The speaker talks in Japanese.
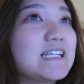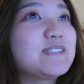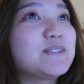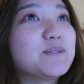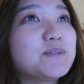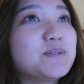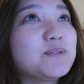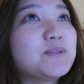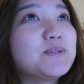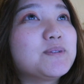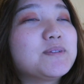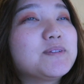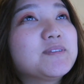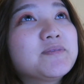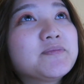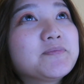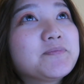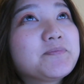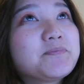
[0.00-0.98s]
そ
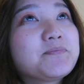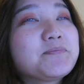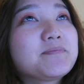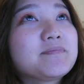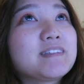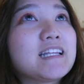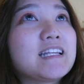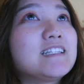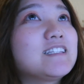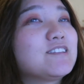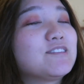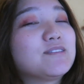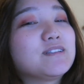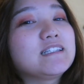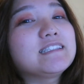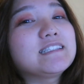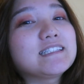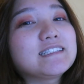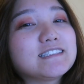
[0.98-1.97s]
のなんていう
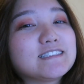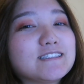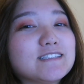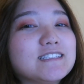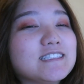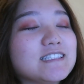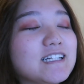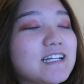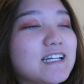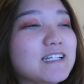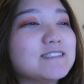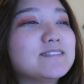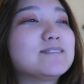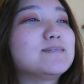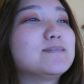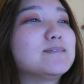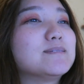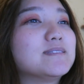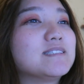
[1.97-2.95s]
の季節の違いが
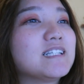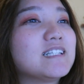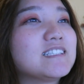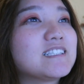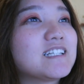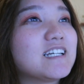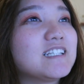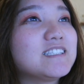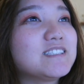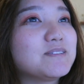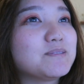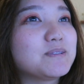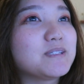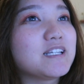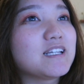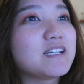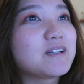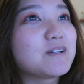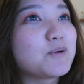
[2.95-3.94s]
ちょっと懐かしく
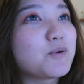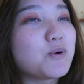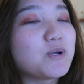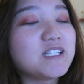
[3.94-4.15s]
て